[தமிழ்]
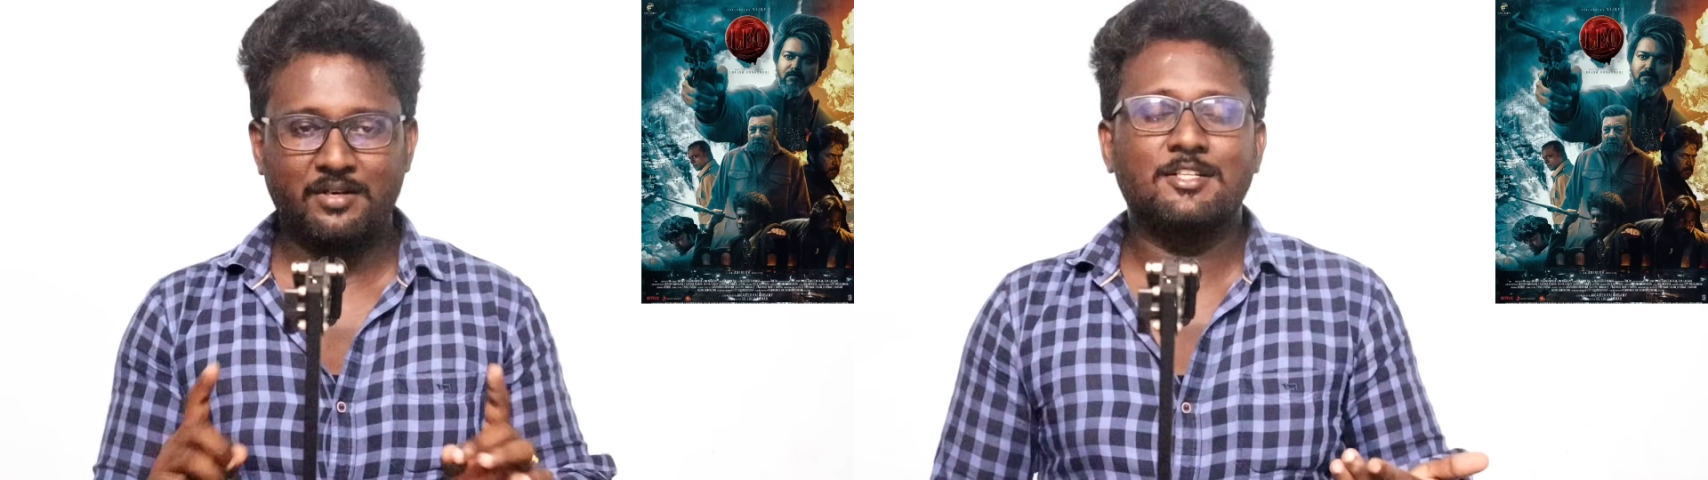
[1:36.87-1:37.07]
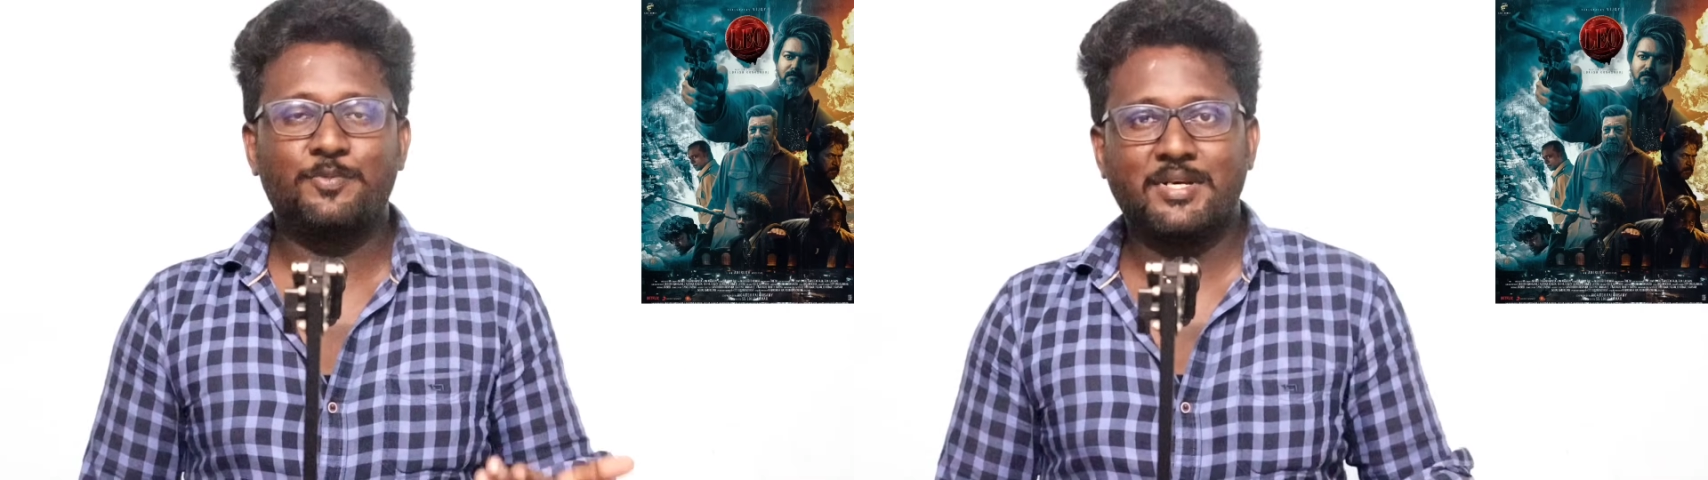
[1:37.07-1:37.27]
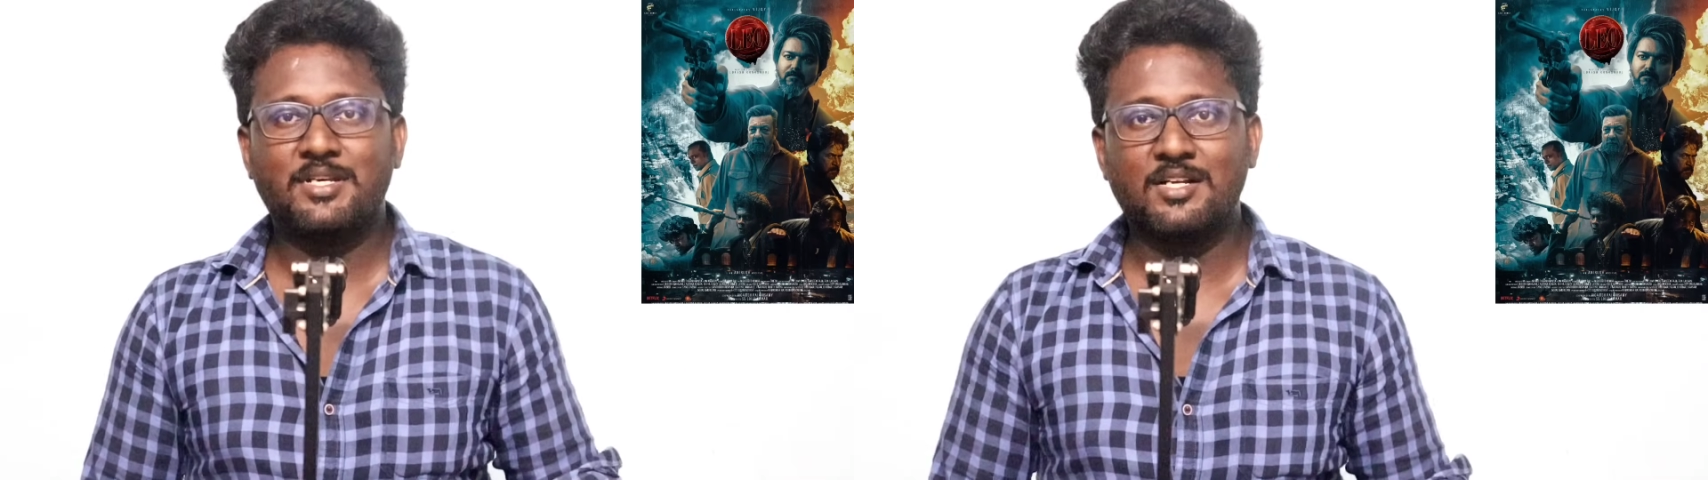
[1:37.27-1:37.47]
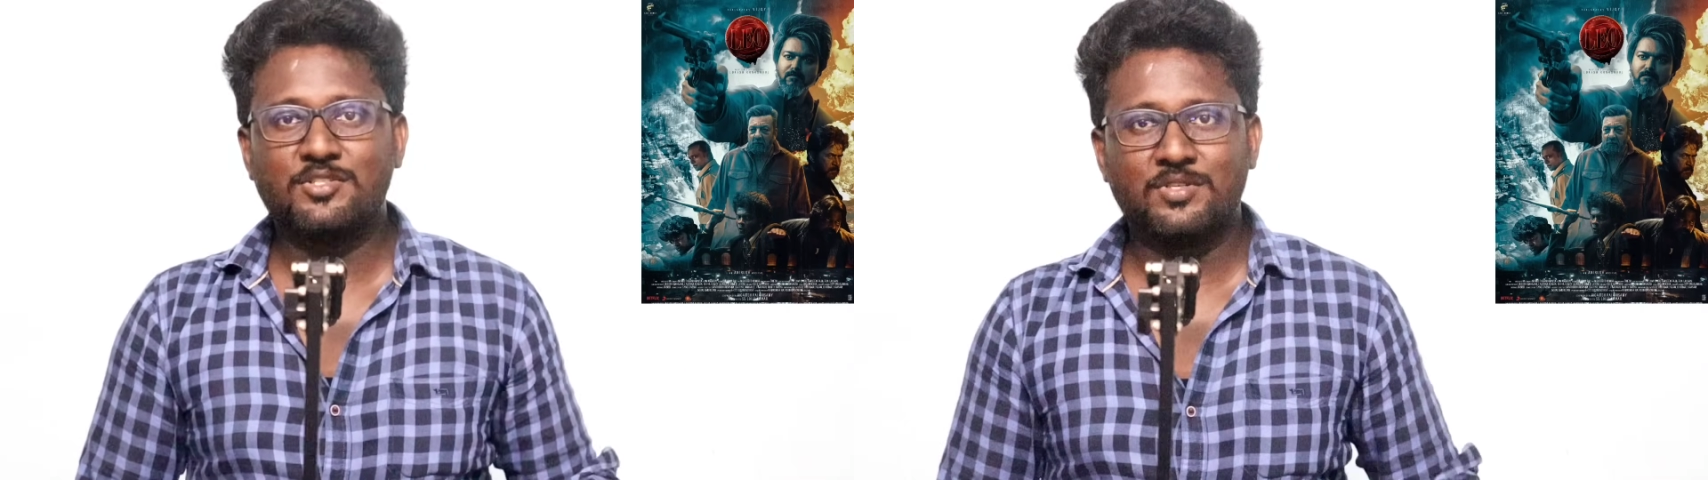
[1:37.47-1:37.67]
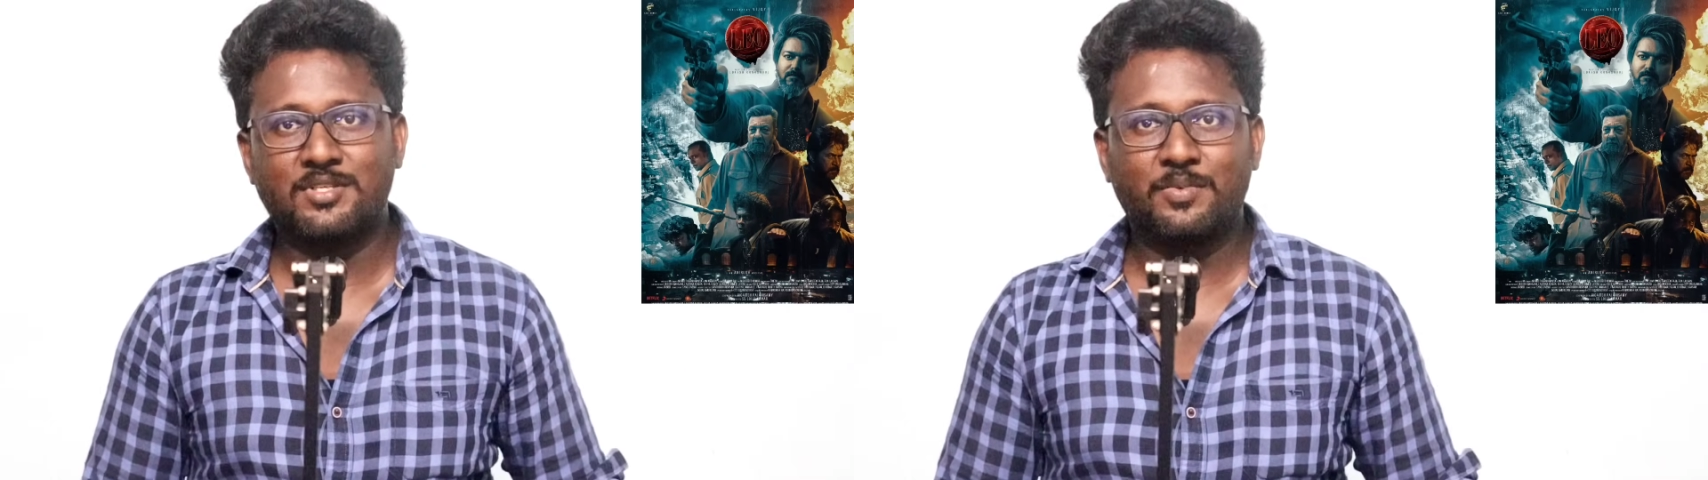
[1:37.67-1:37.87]
இந்த ஸ்பெஷல்
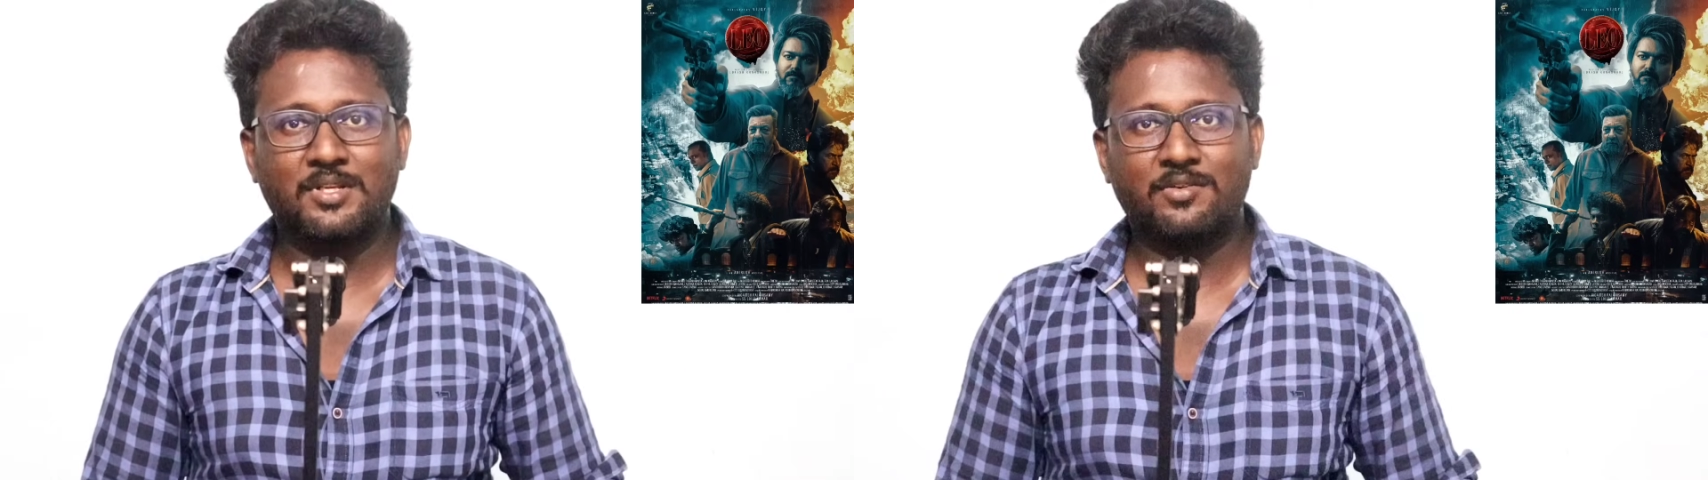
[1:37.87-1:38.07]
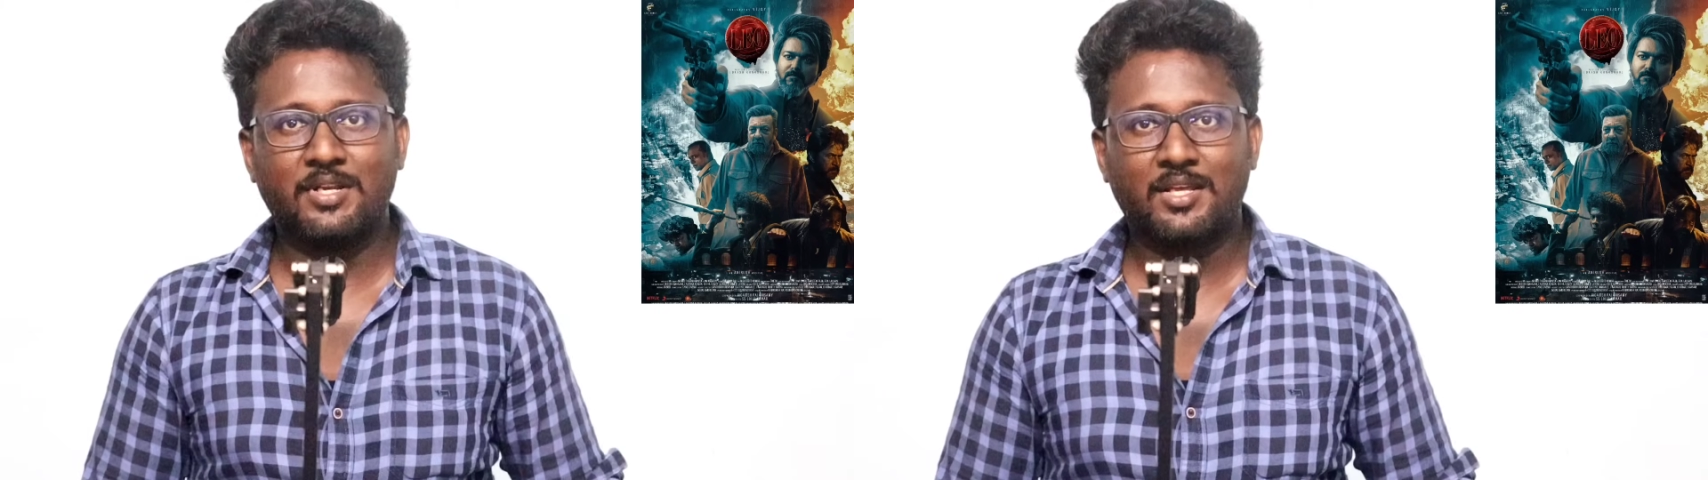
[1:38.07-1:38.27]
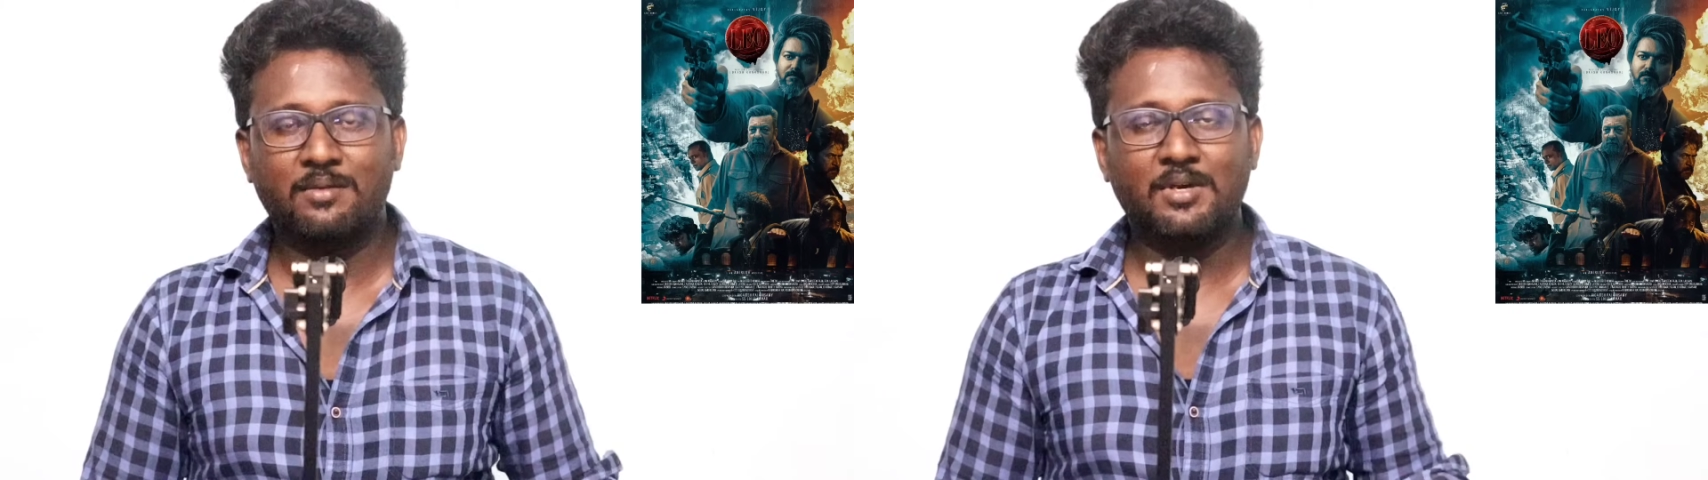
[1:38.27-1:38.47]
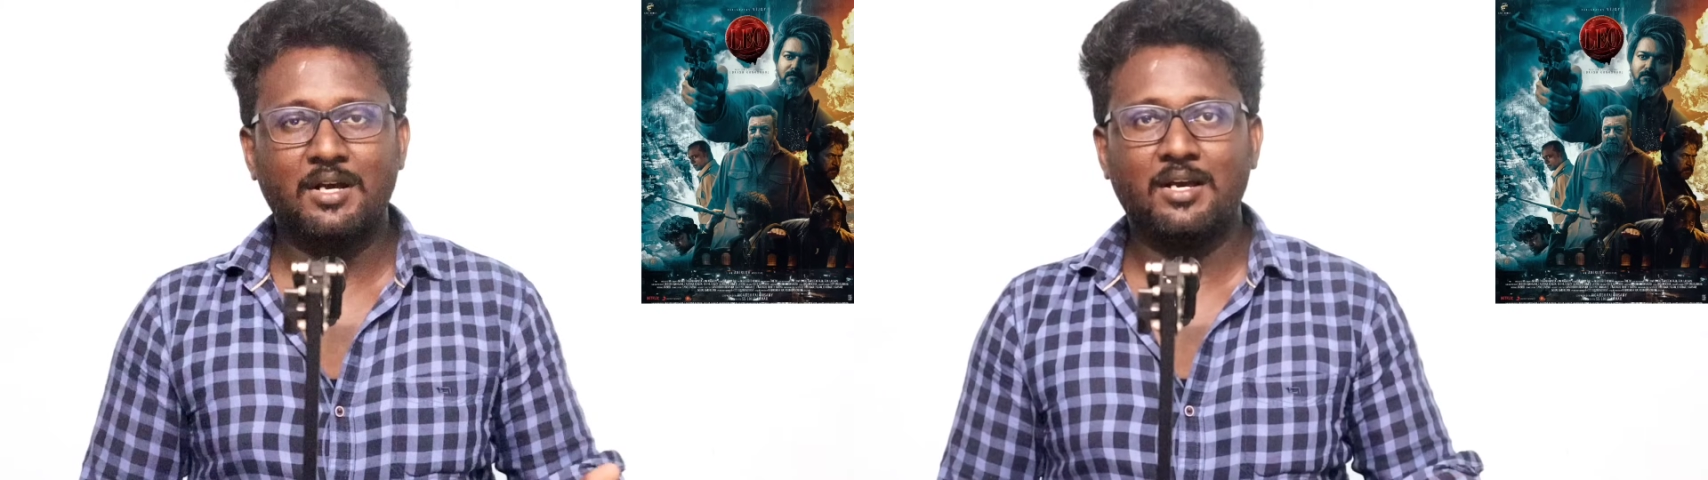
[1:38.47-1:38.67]
ஷோஸை பொறுத்த வரைக்கும்